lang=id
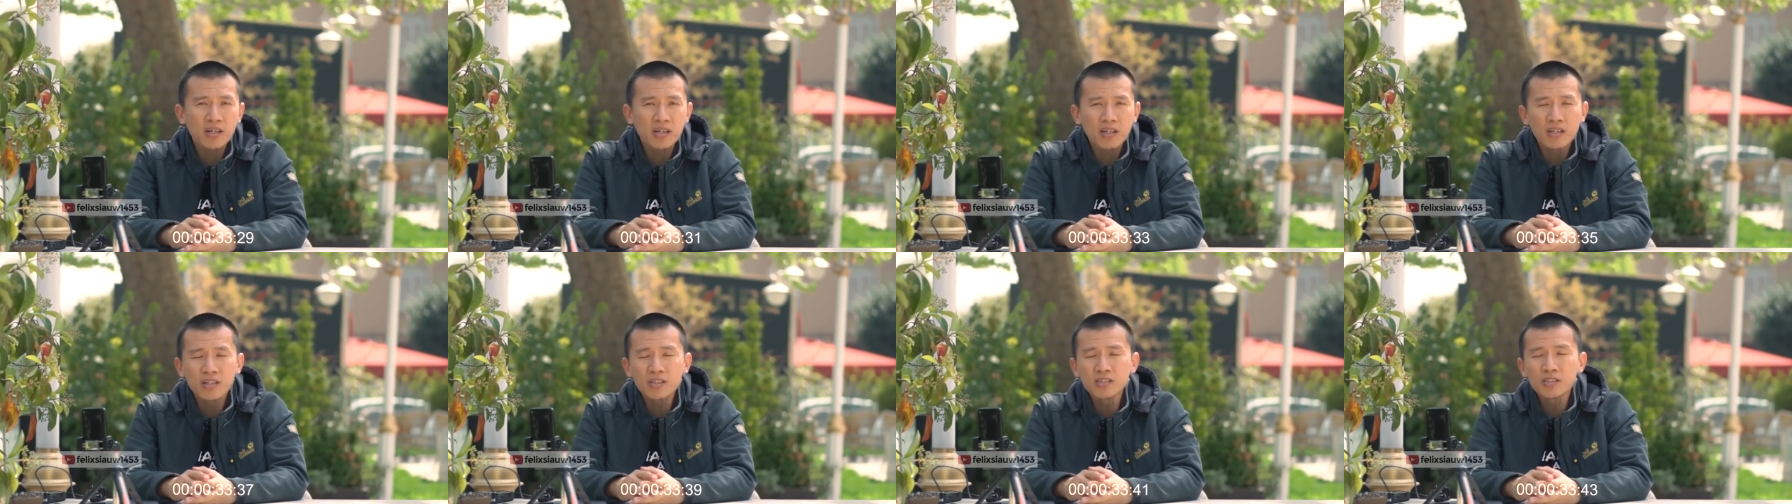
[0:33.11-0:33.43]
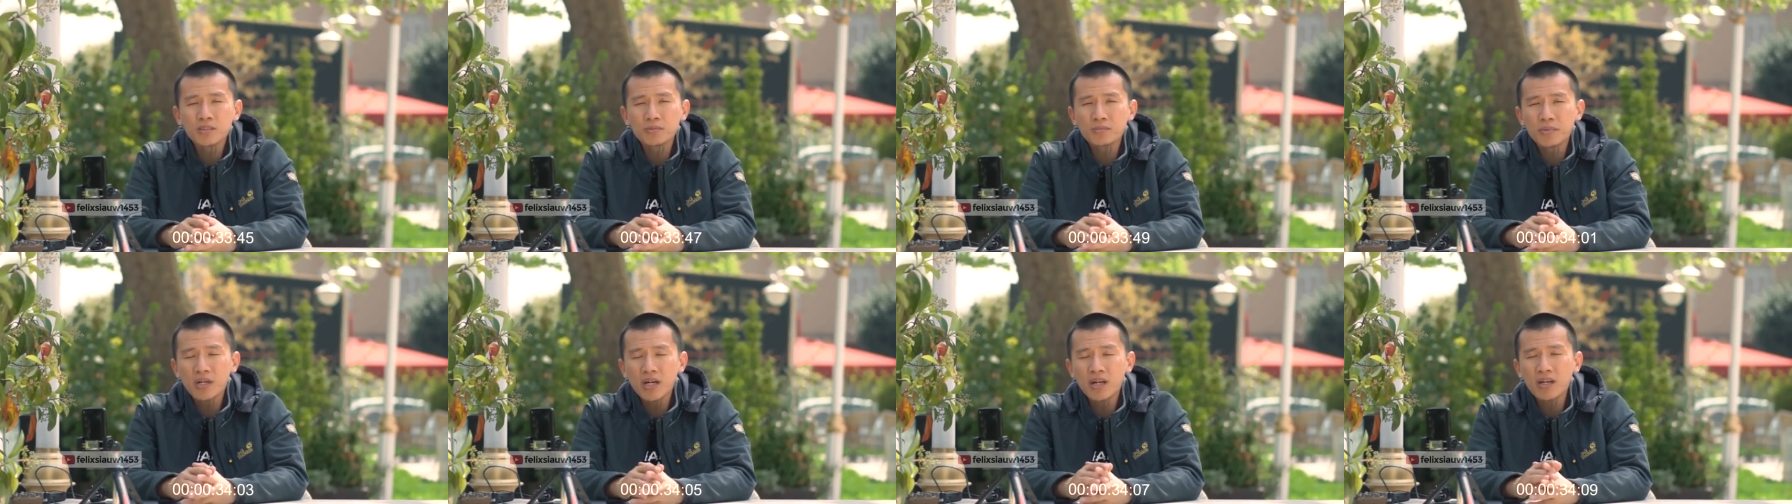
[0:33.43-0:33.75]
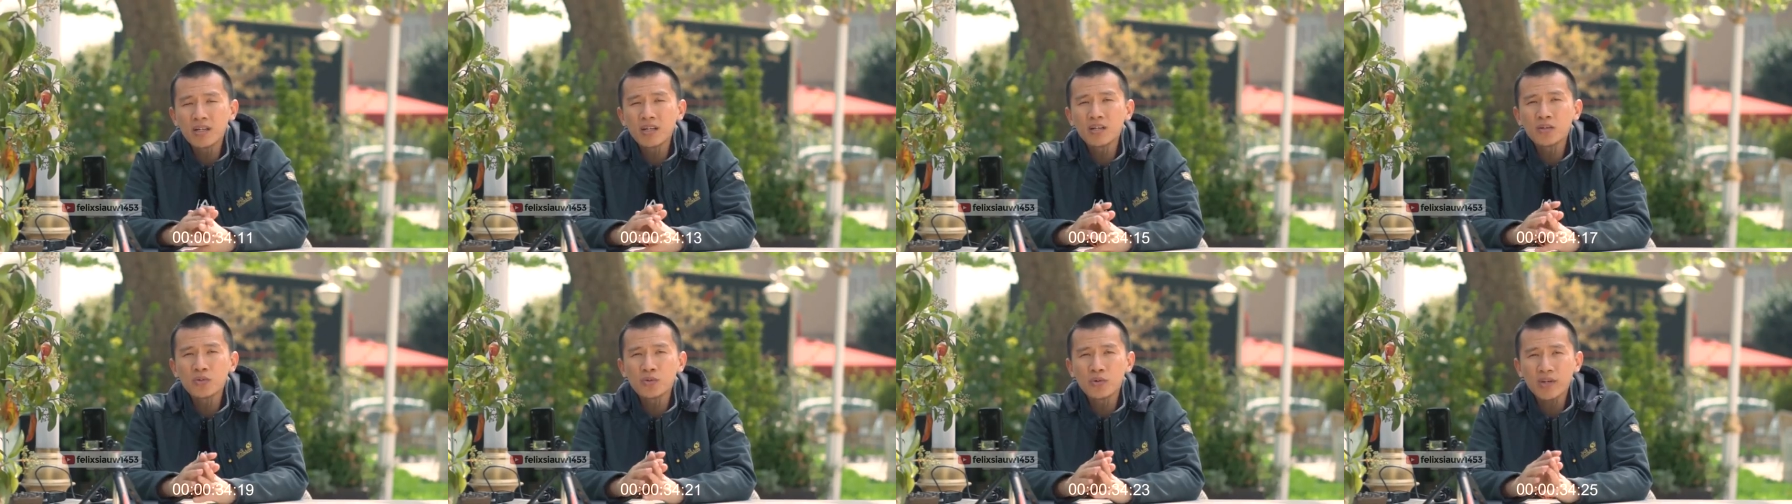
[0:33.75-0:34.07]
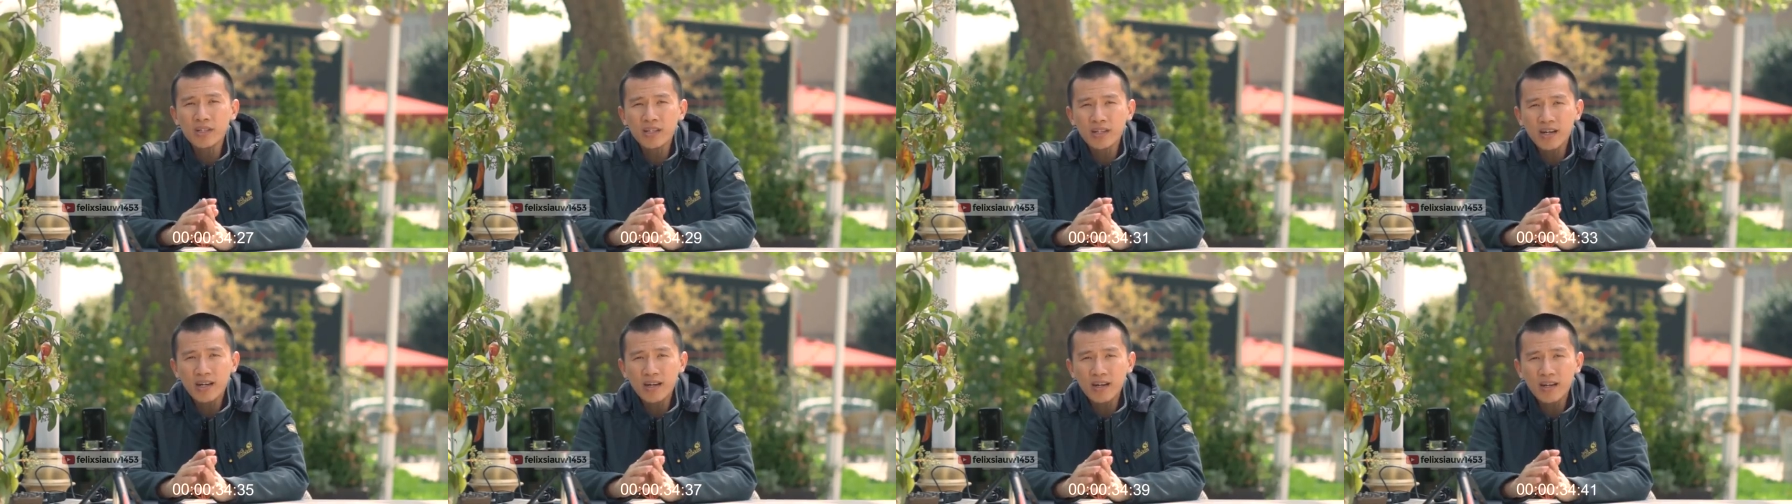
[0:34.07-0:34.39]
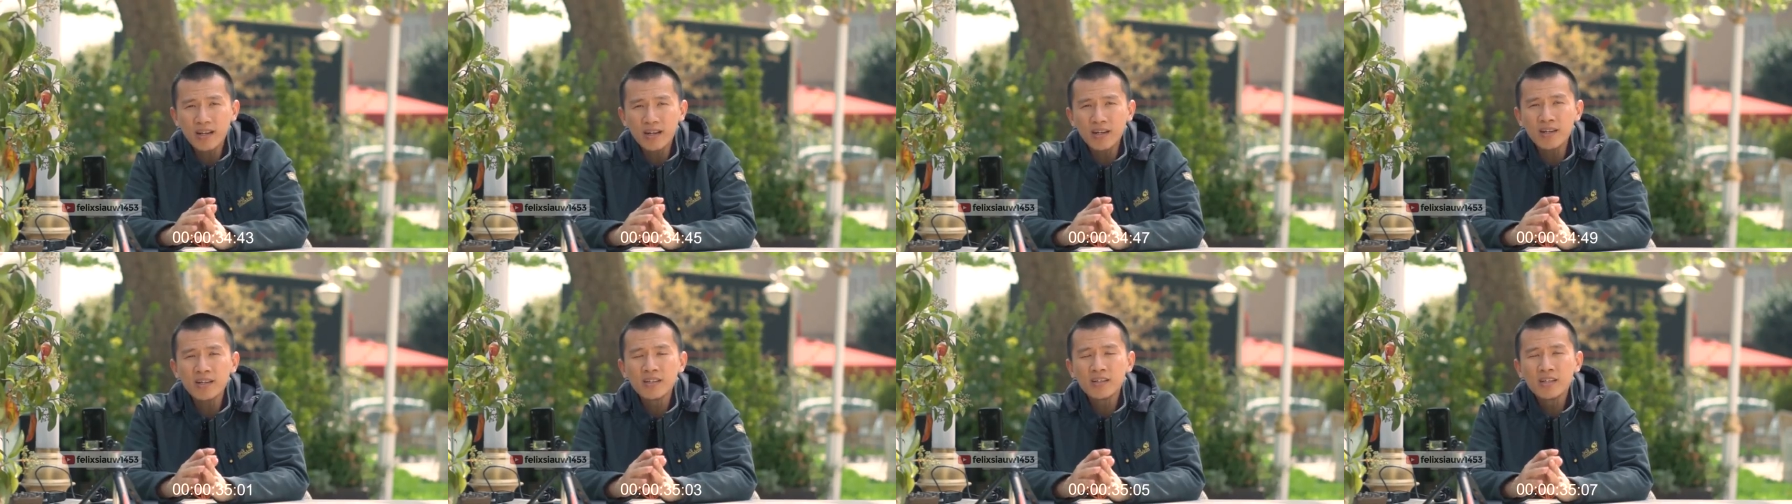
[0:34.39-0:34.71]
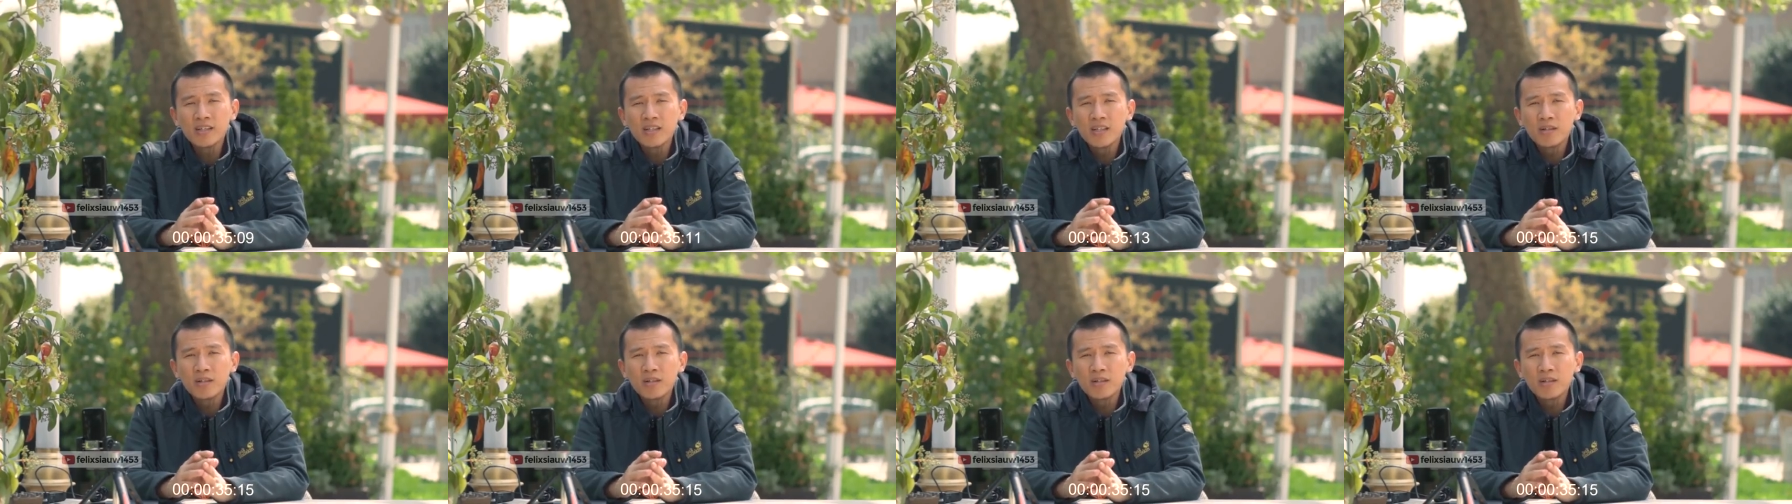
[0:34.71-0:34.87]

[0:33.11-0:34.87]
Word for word: Allah Subhanahu wa taala,